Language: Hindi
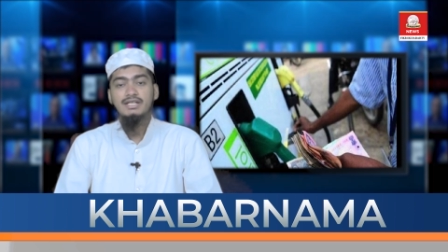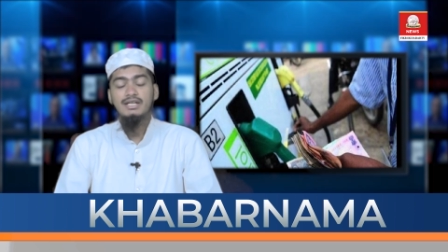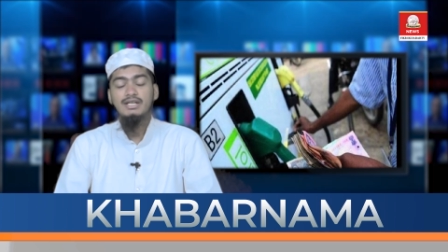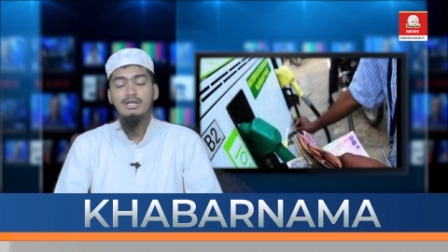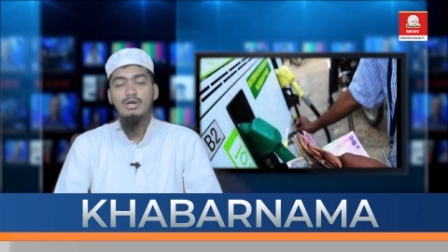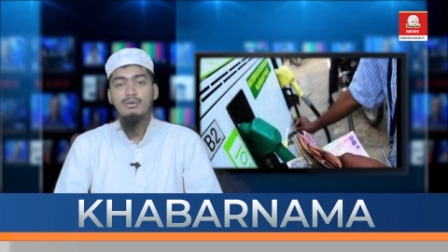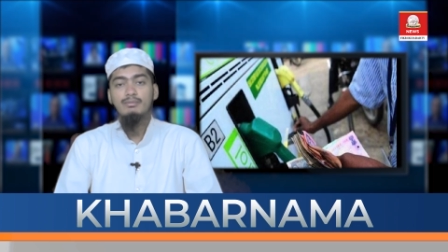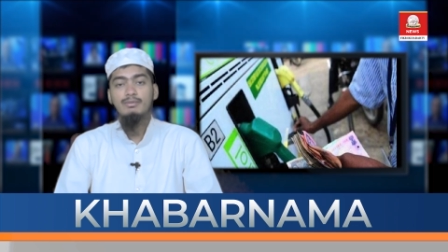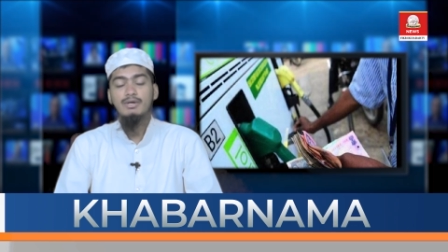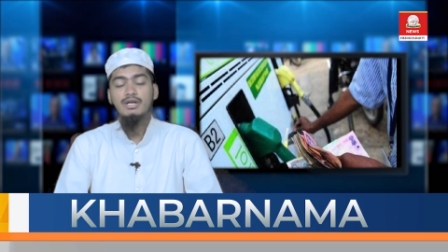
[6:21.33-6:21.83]

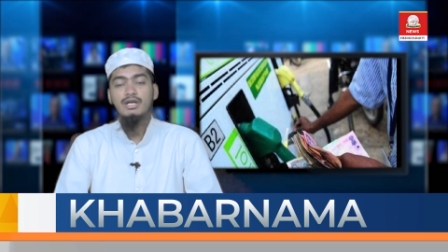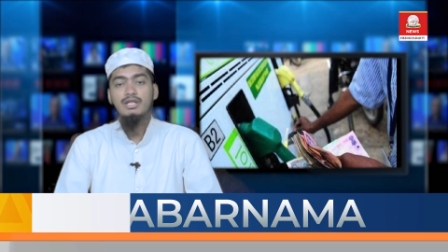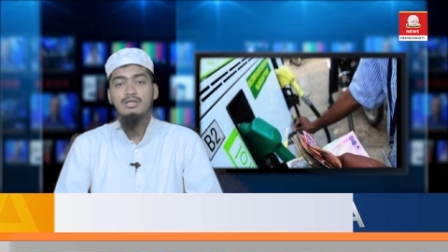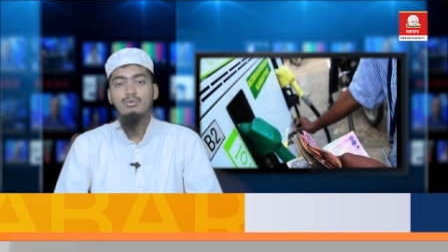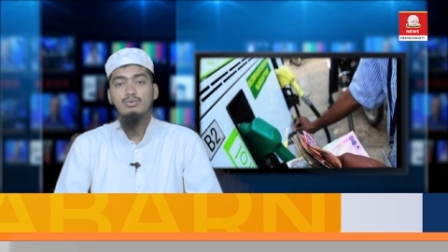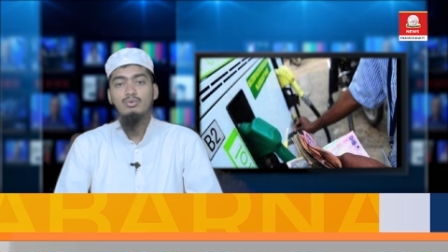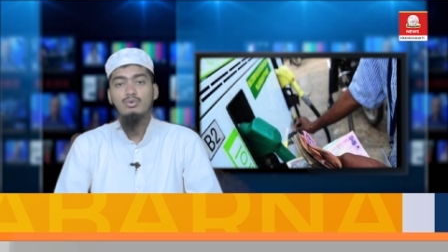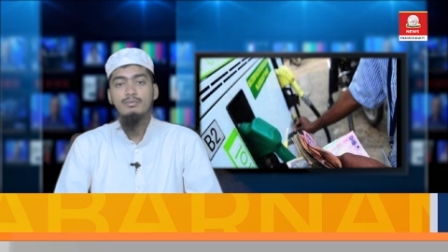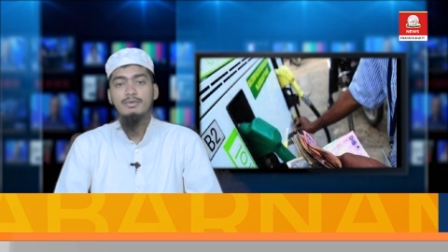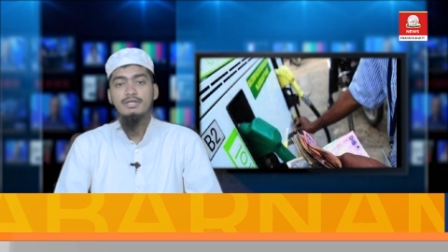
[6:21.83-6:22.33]
करने और
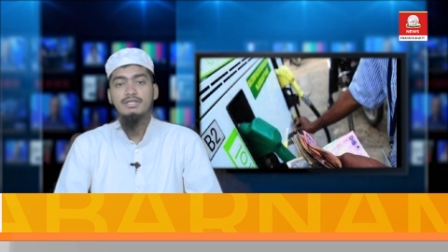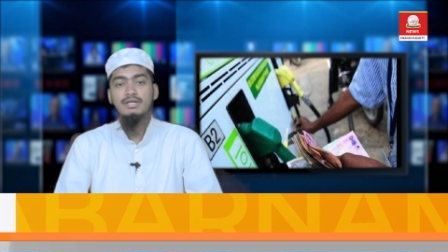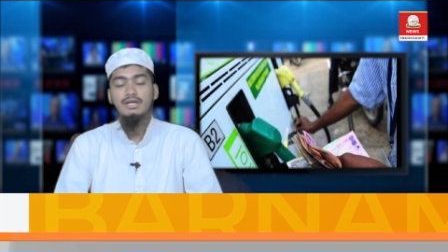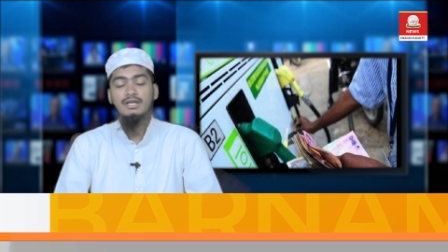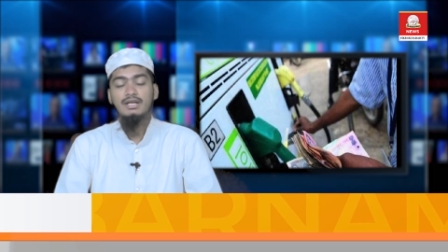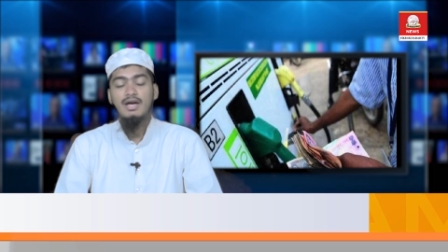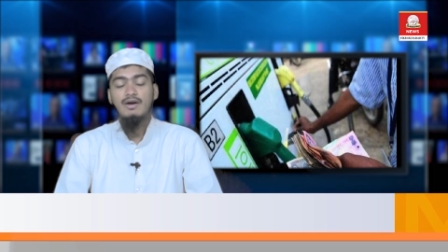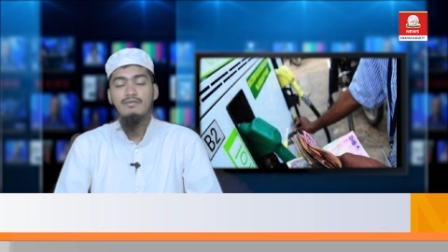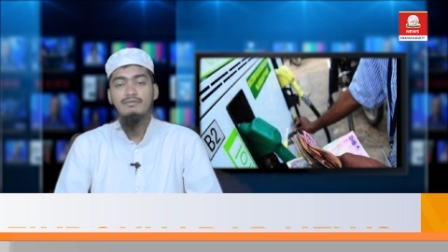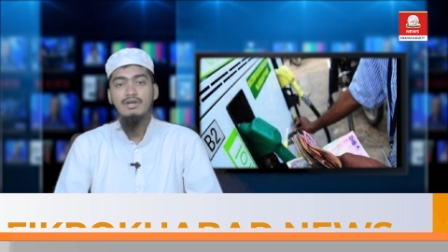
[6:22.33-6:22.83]
मरकजी हुकूमत के
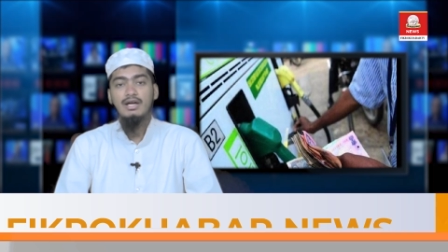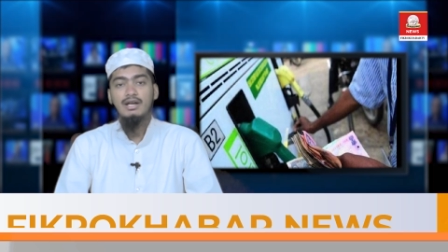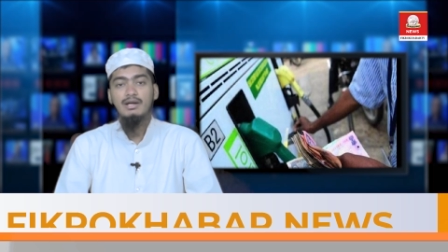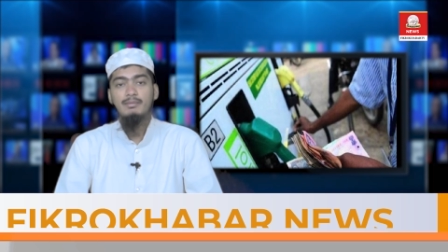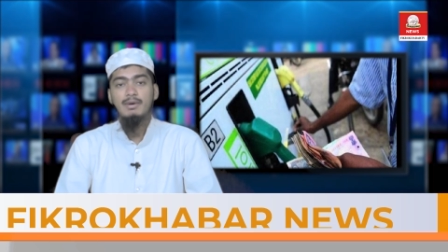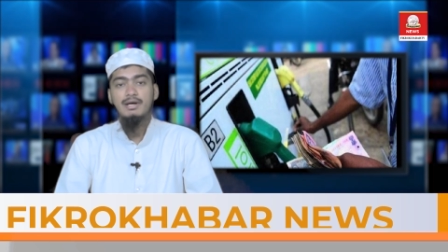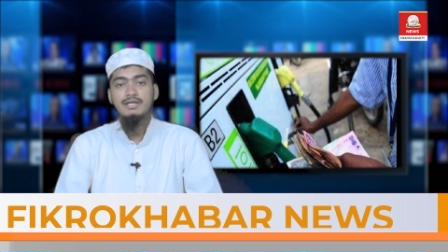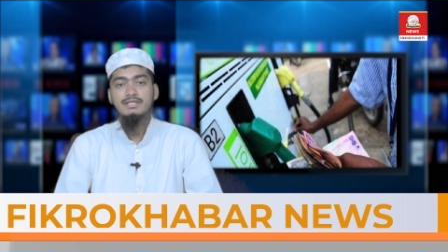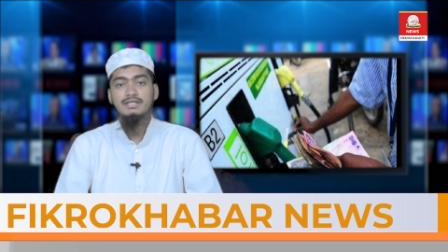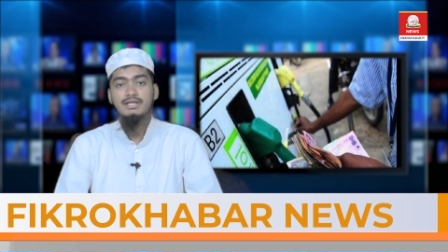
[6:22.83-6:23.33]
खिलाफ
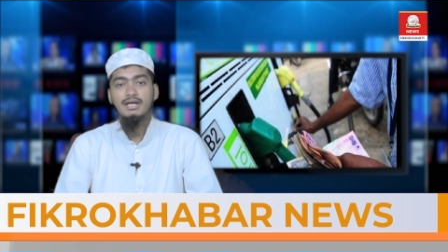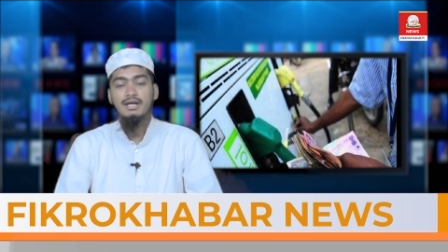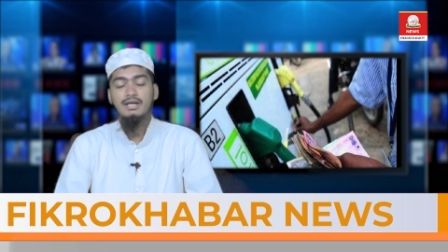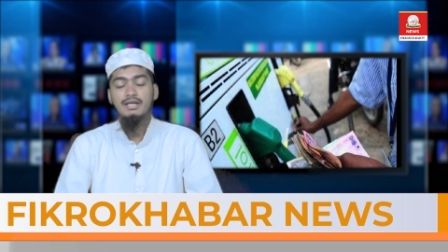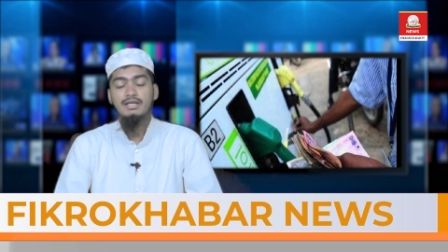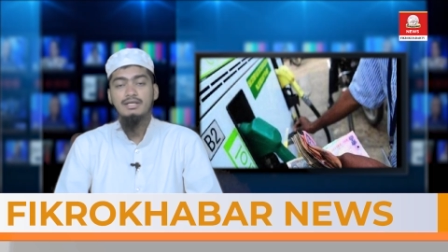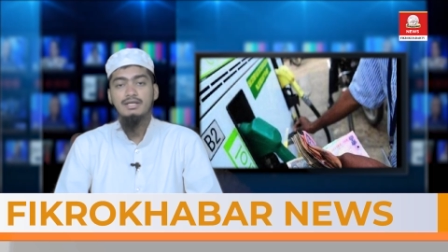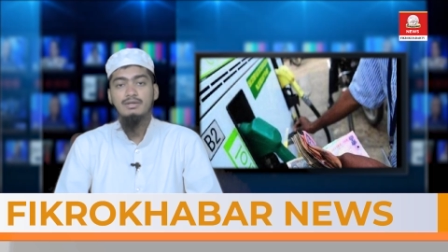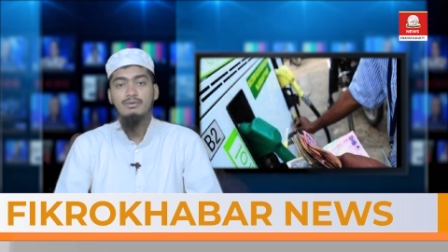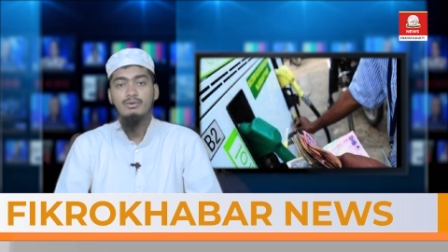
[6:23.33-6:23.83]
नारेबाजी
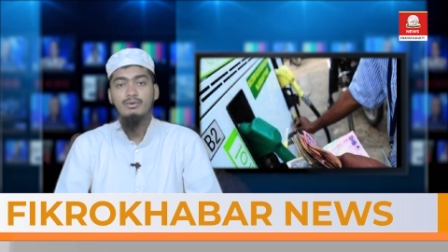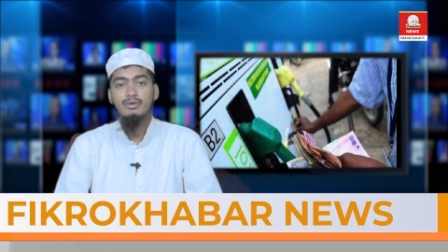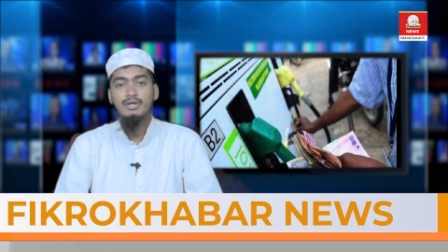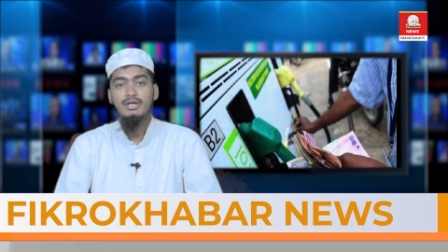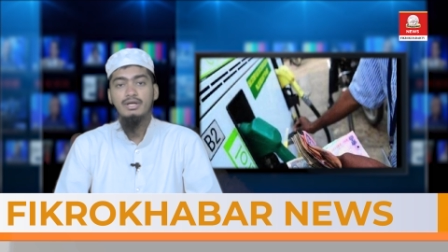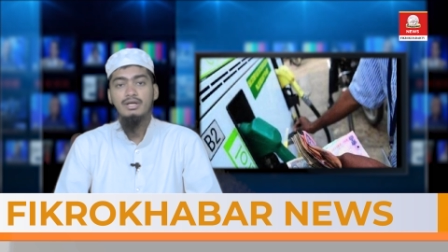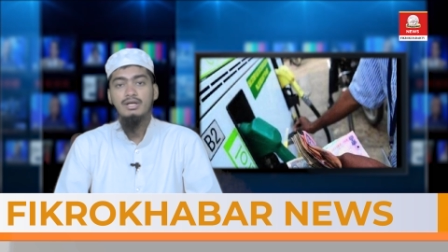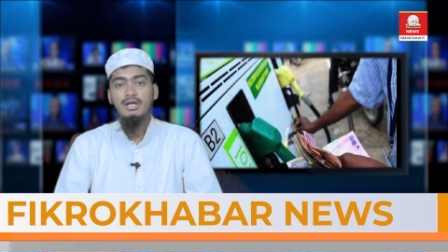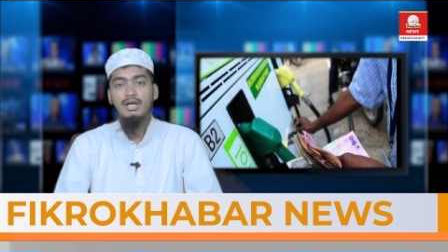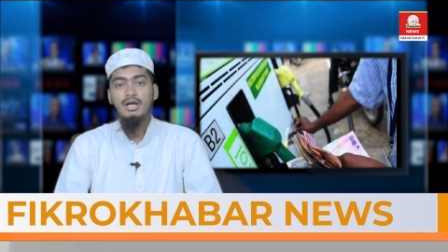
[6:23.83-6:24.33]
करने की
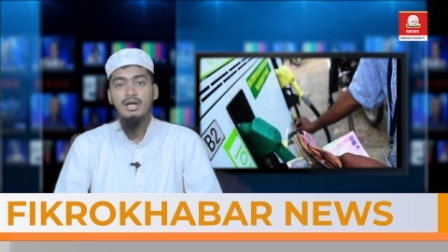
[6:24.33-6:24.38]
उन्होंने